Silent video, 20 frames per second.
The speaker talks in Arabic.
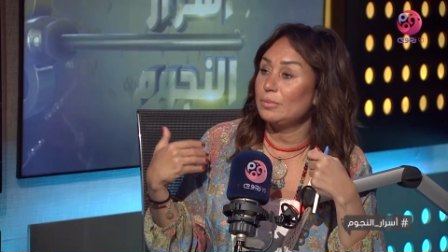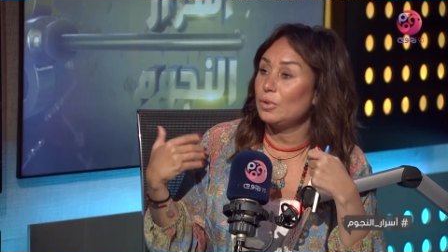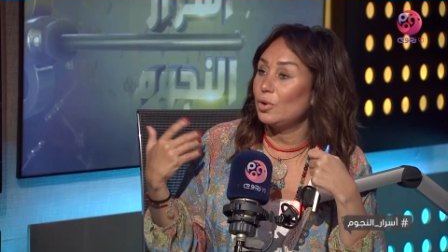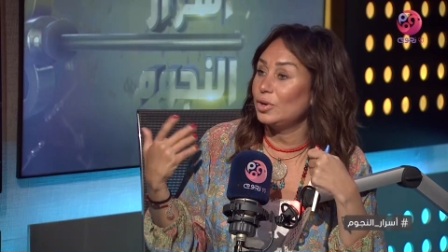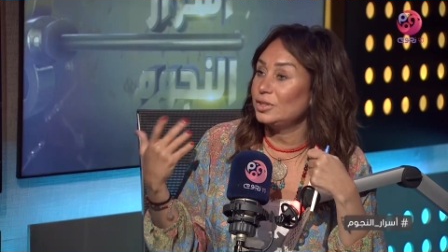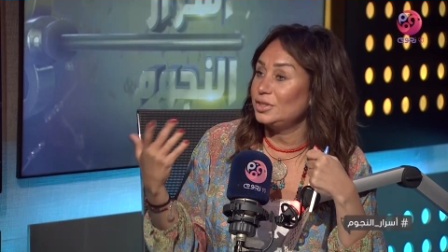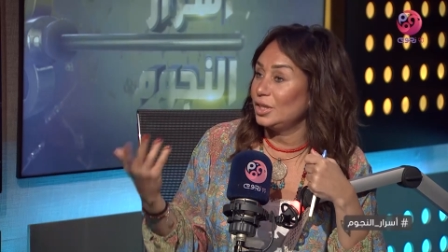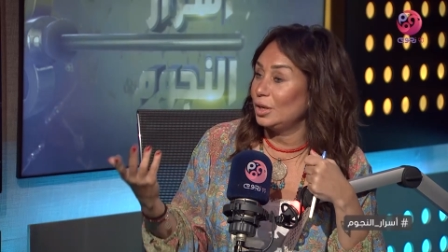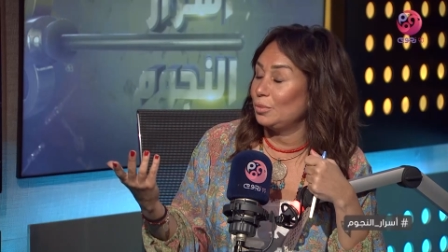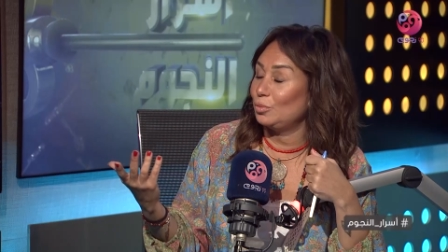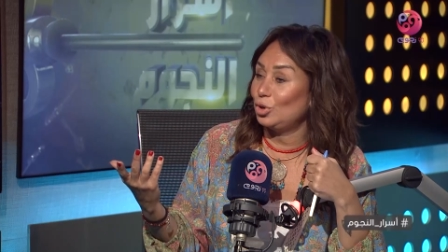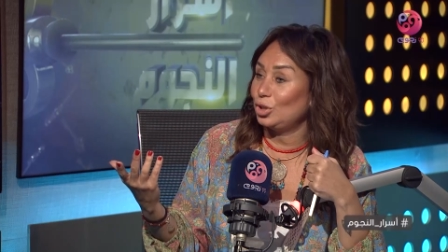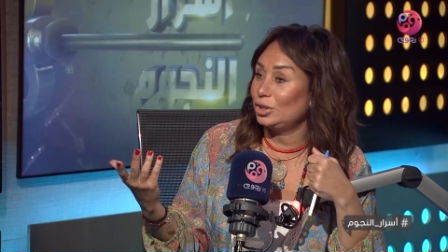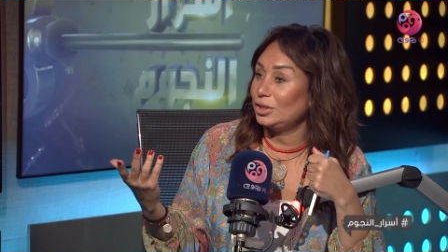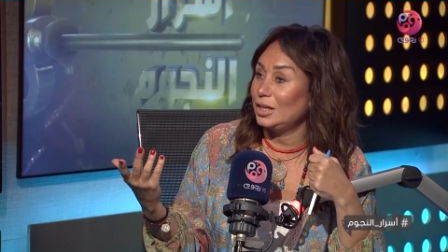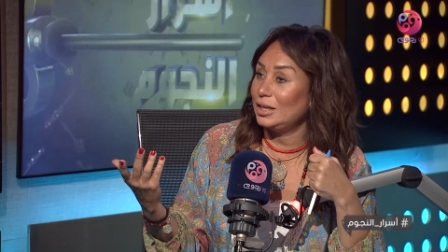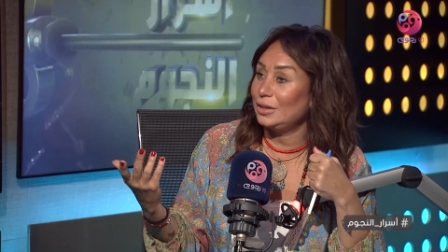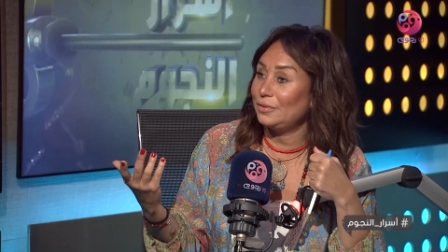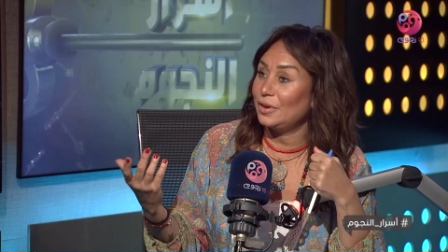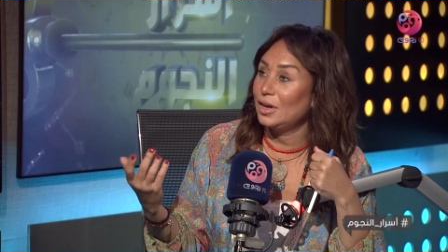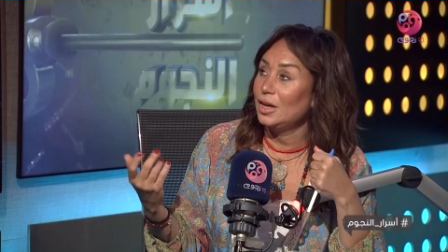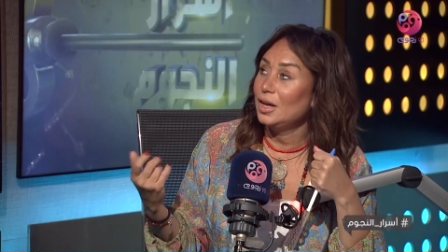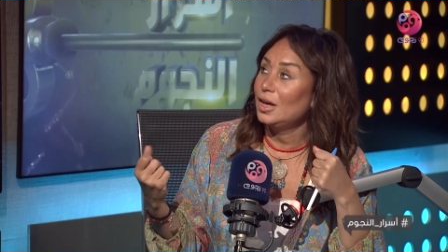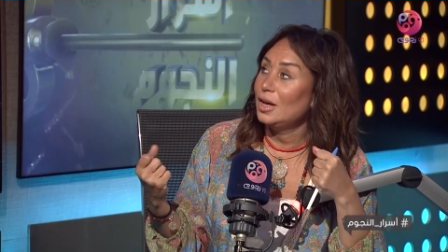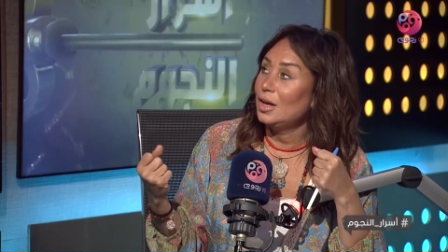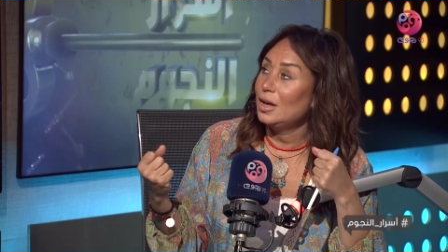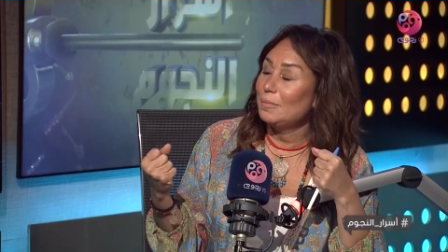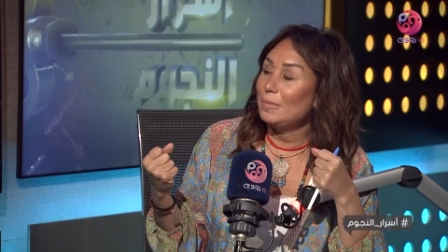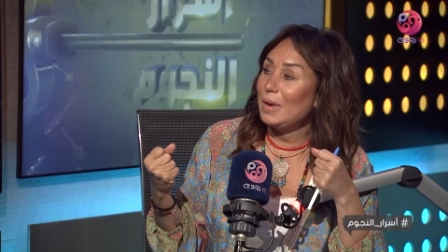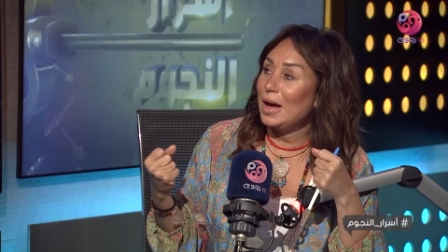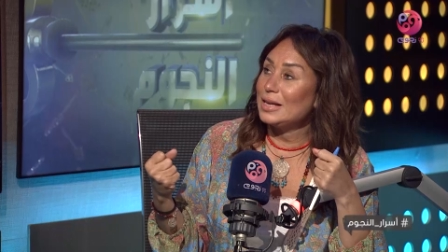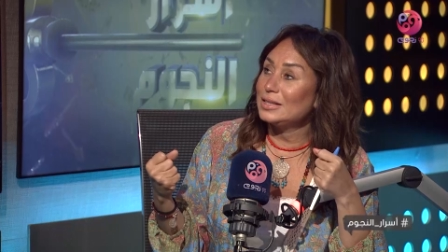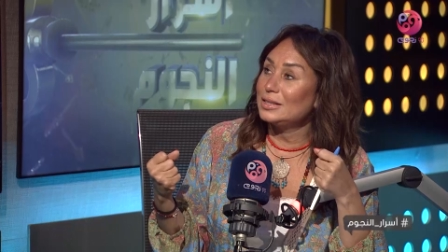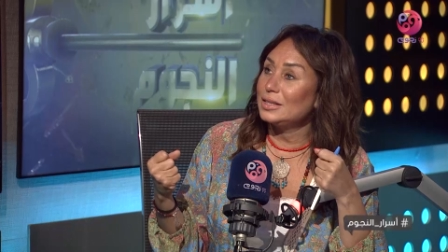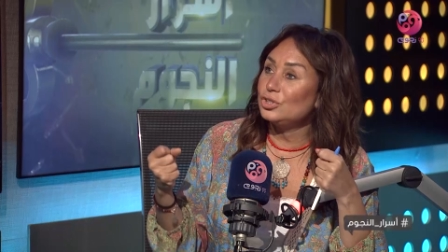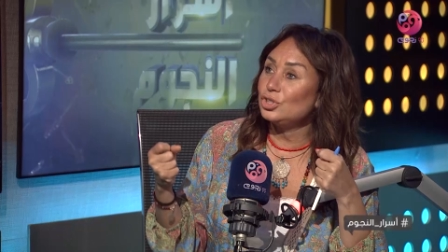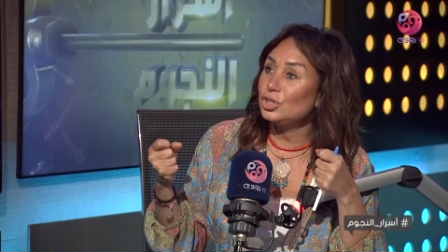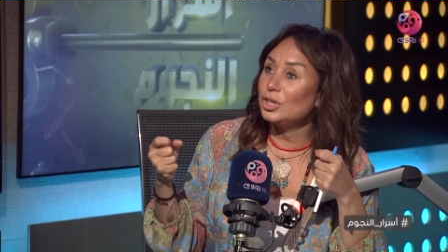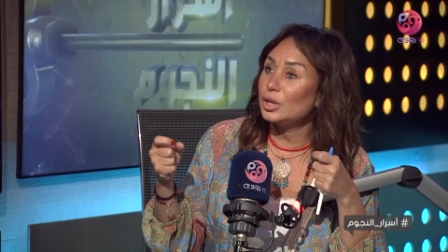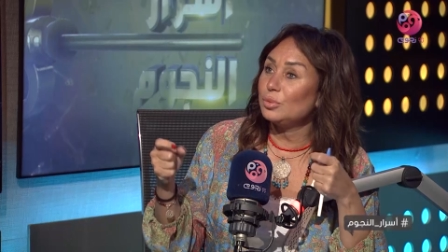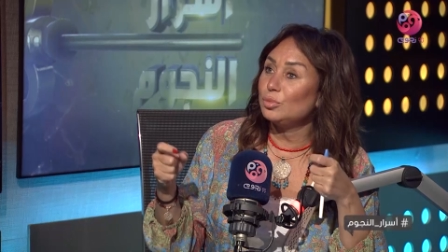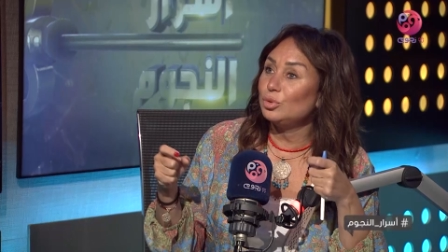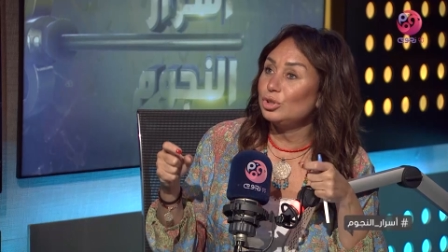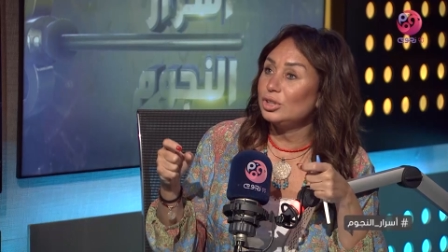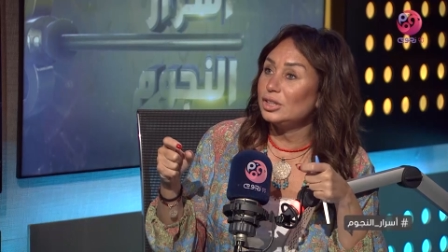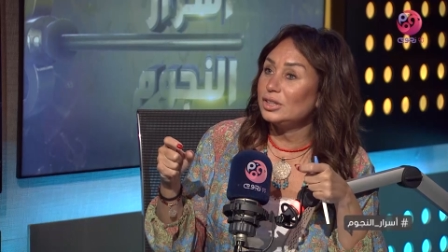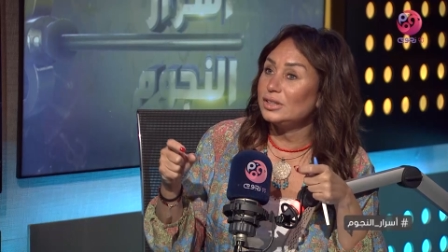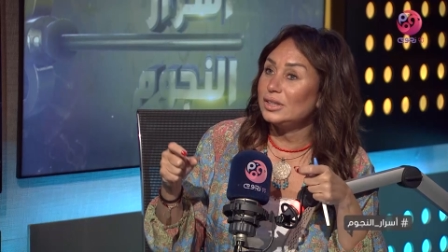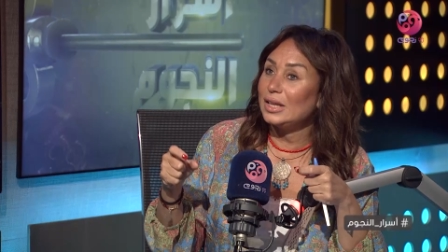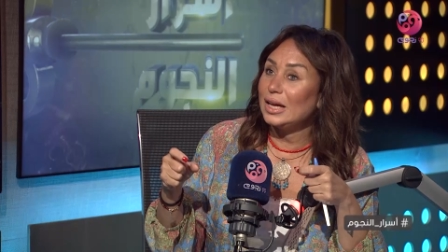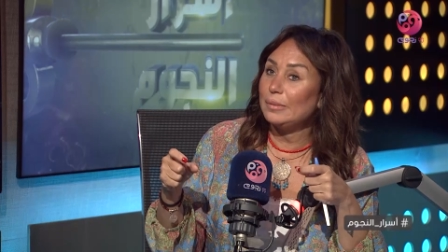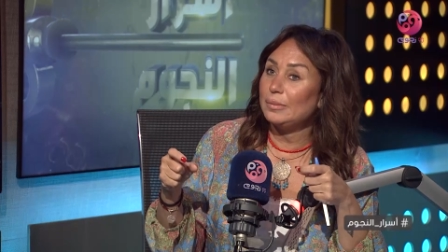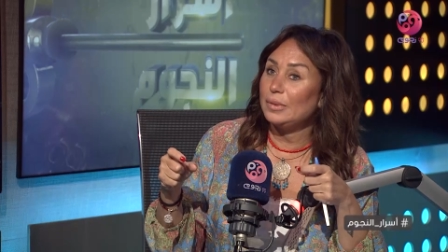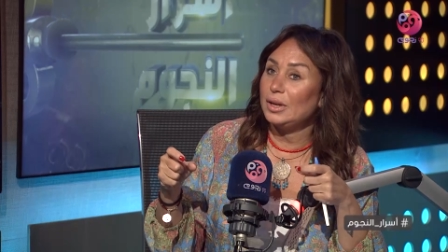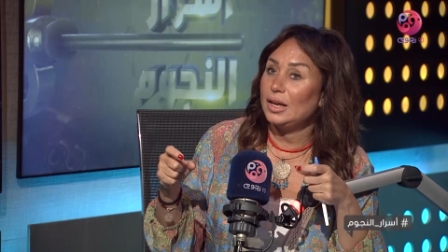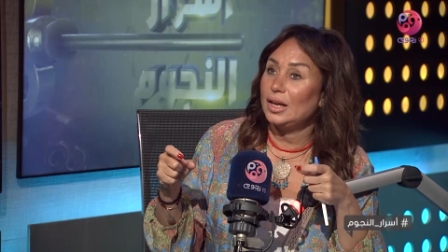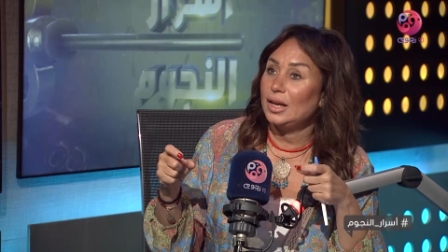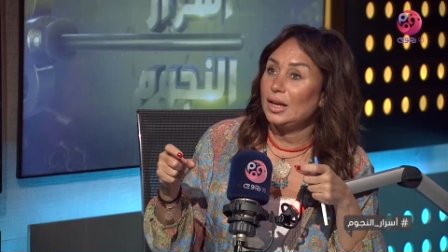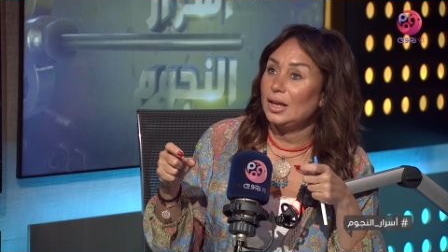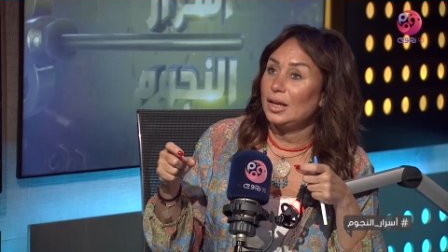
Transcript: مواضيع مختلفه ما حسيتش انك ممكن تعمل